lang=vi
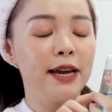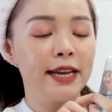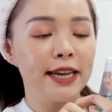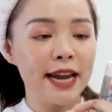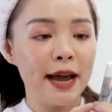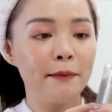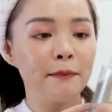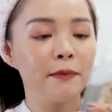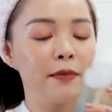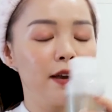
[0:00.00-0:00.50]
B
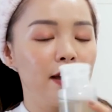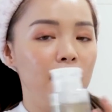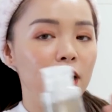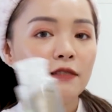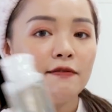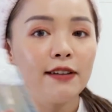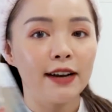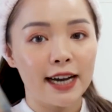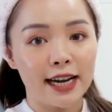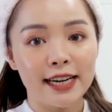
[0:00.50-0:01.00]
năm.
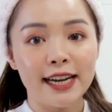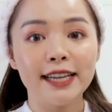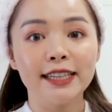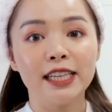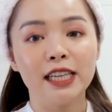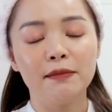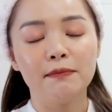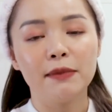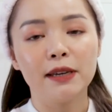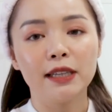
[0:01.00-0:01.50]
Và cái này
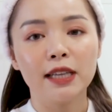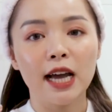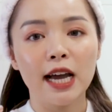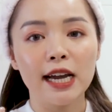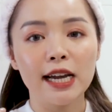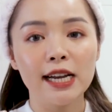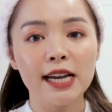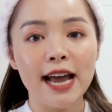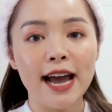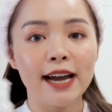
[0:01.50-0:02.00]
thì mình
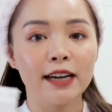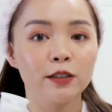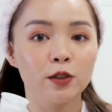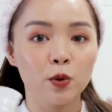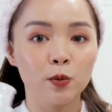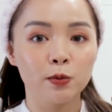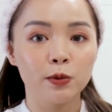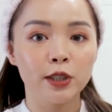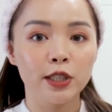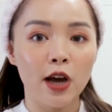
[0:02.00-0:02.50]
thấy là
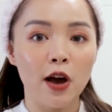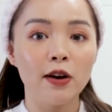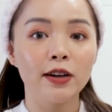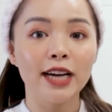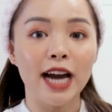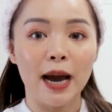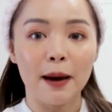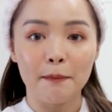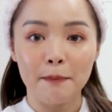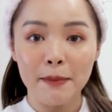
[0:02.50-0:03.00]
dùng cho
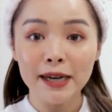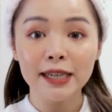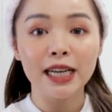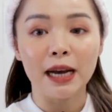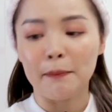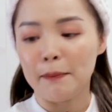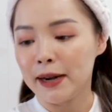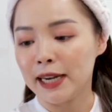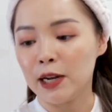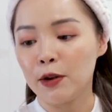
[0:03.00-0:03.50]
cả mắt
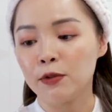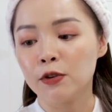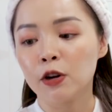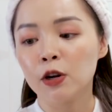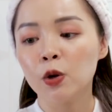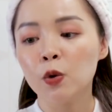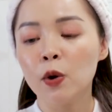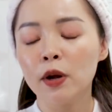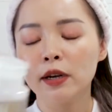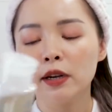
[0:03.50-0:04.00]
cả mặt đều được
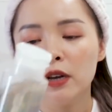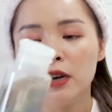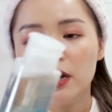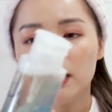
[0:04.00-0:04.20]
luôn.